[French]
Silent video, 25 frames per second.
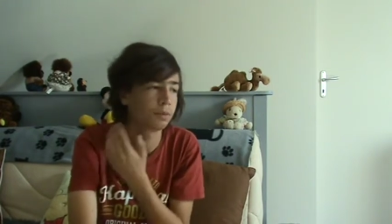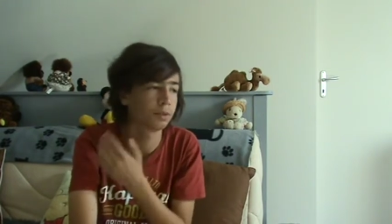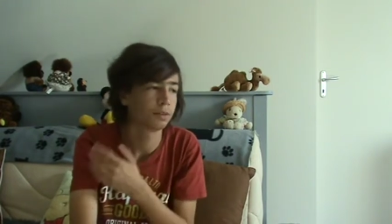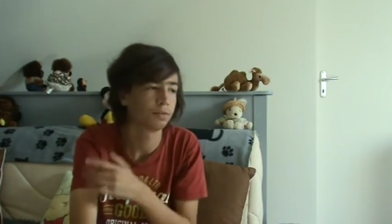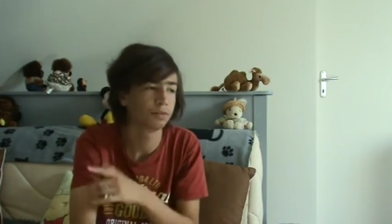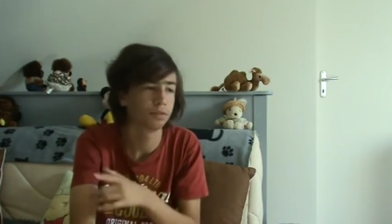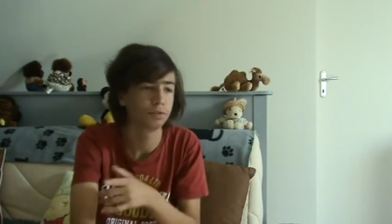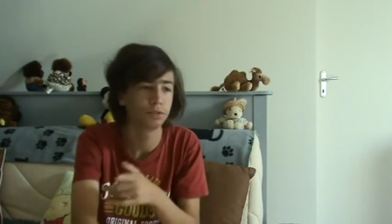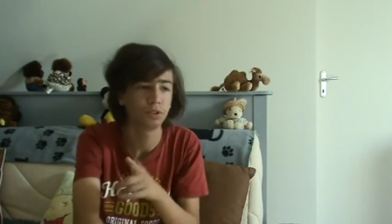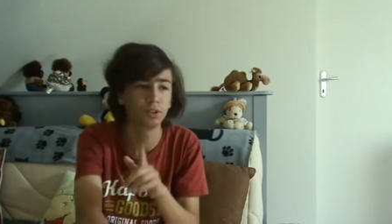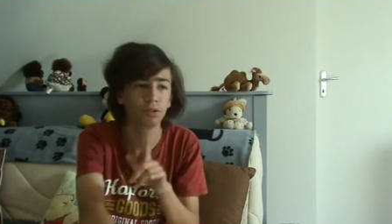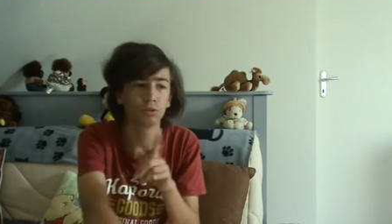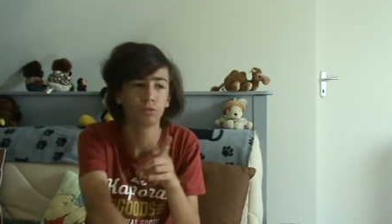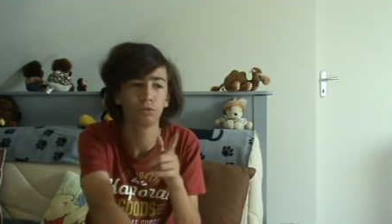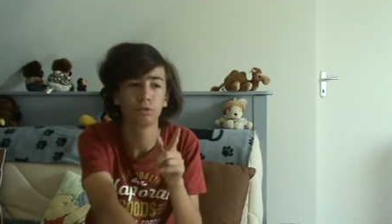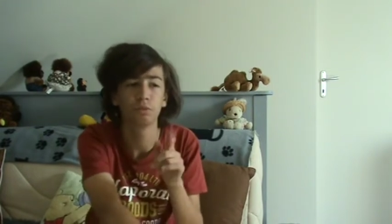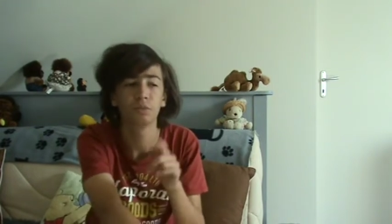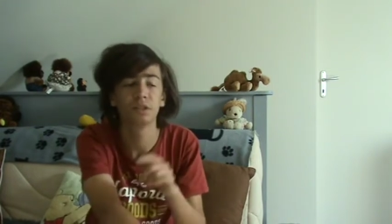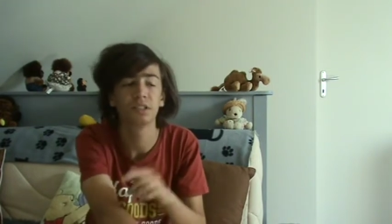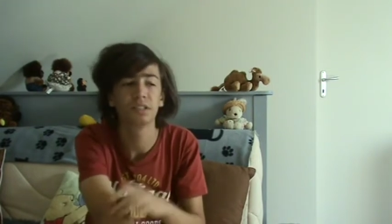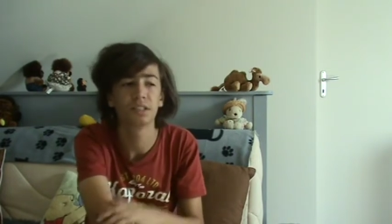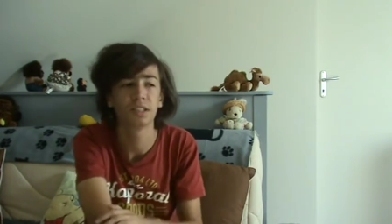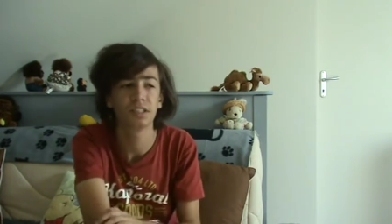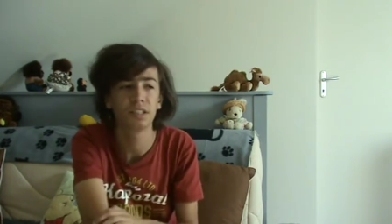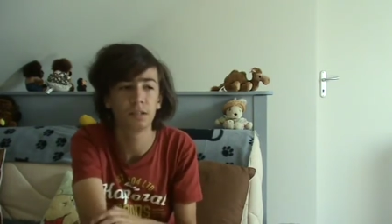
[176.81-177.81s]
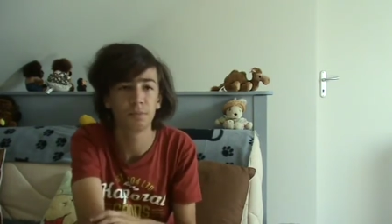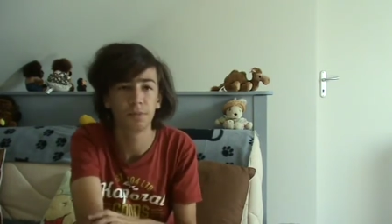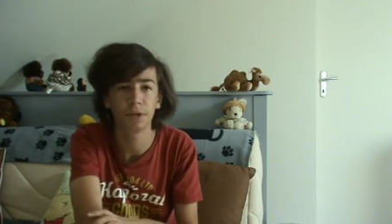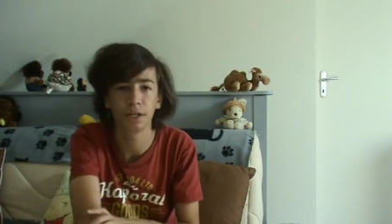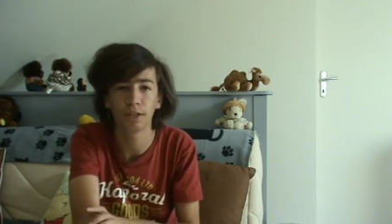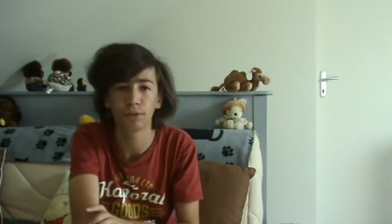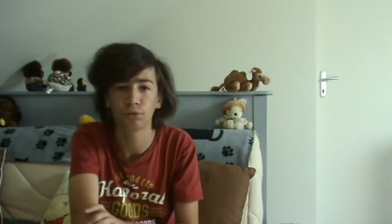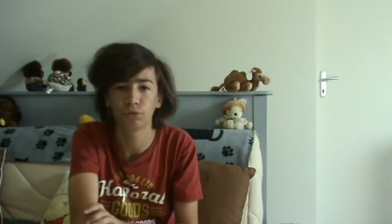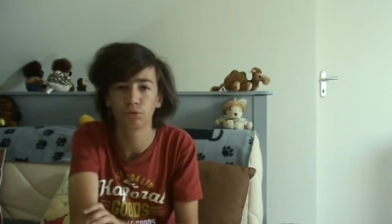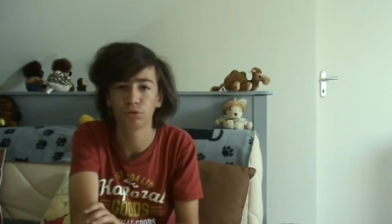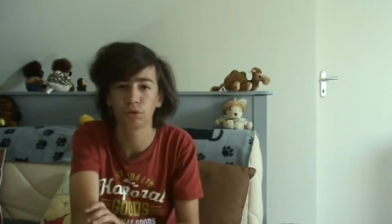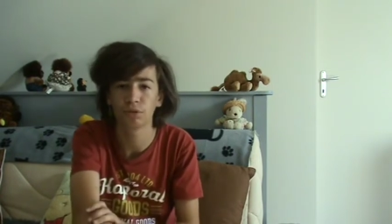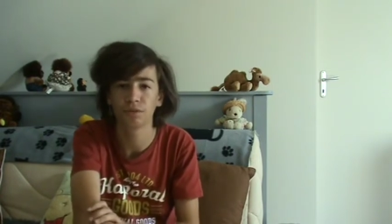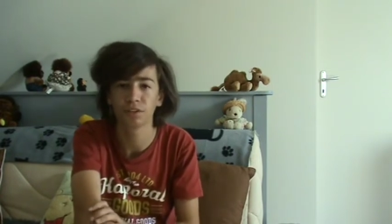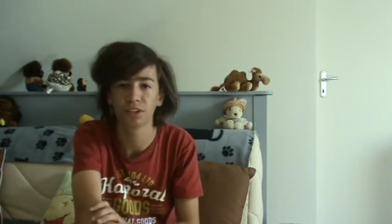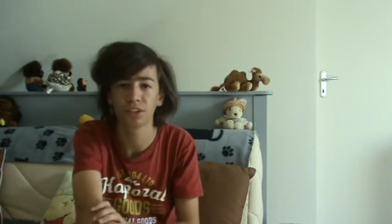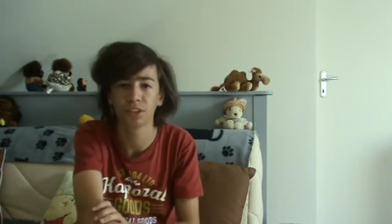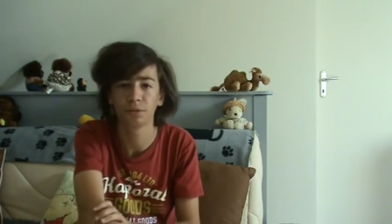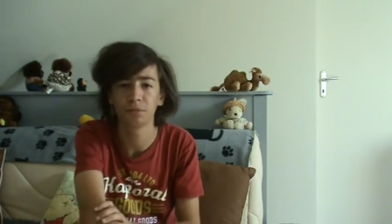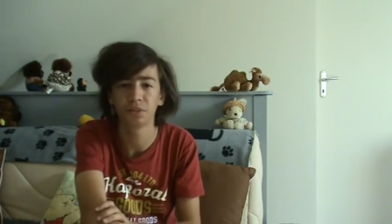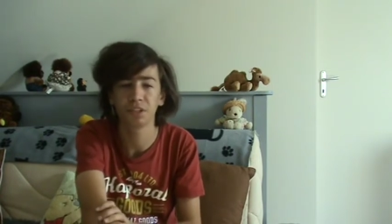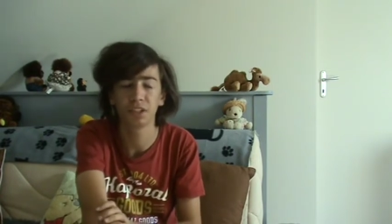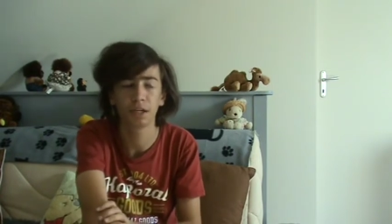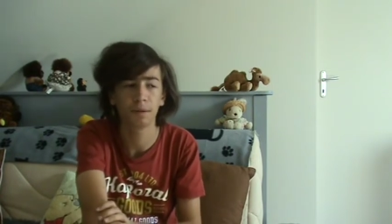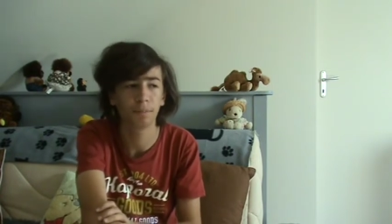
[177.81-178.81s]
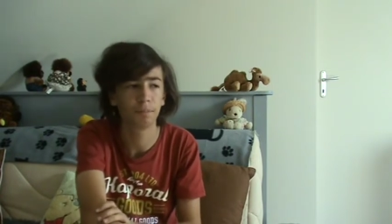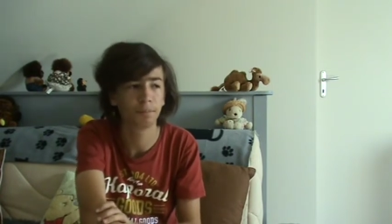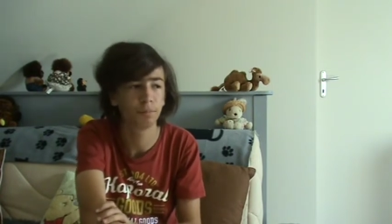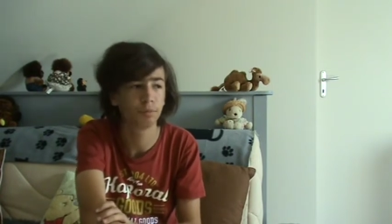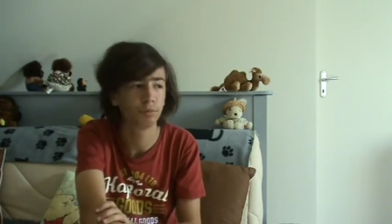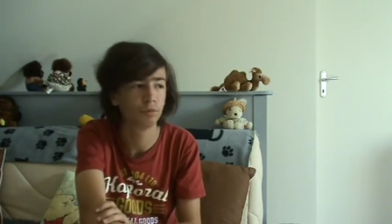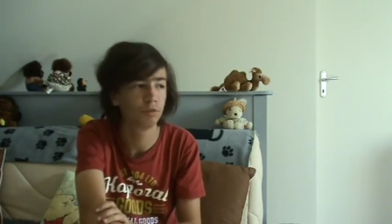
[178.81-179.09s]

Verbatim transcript: Il y avait aussi en 2016, c'est Pirate, sur 20 e étape.